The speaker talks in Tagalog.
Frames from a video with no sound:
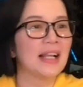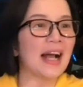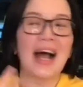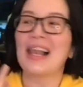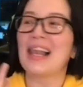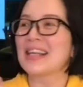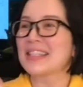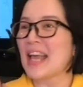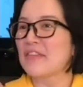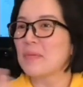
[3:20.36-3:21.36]
let, I'll
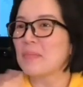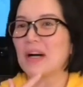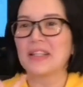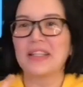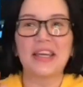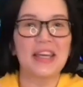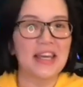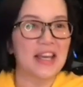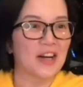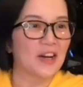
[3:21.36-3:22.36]
ask everybody
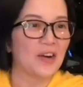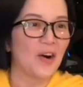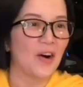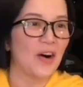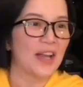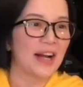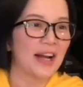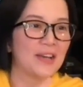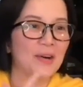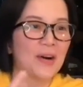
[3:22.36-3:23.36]
here, oh, yung
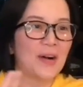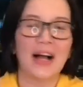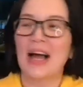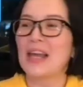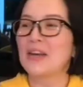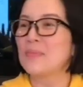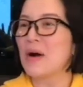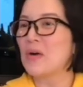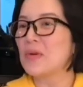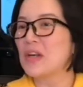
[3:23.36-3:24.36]
ano,
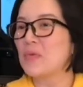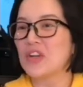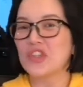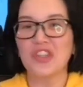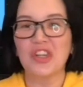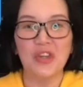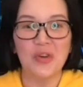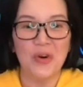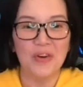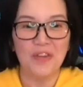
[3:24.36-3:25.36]
anong mga wini-wish
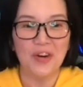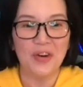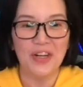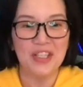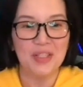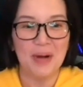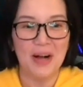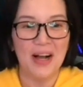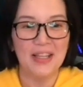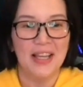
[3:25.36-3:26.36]
ninyo for
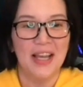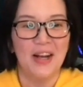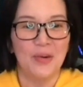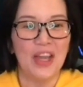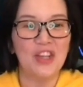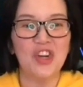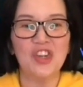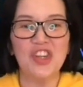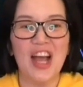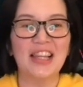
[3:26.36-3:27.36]
Christmas? Kuya
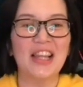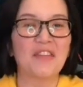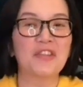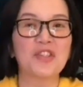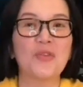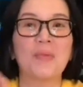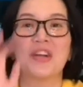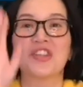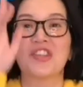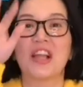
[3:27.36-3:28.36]
Josh, hi, love you so
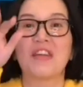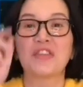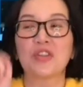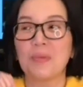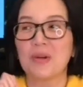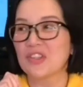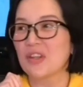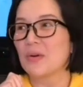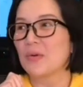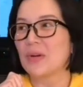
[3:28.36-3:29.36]
much. Love you so much
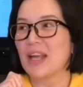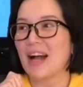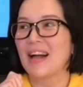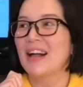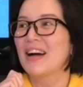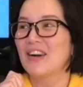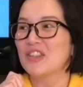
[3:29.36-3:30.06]
daw, Kuya.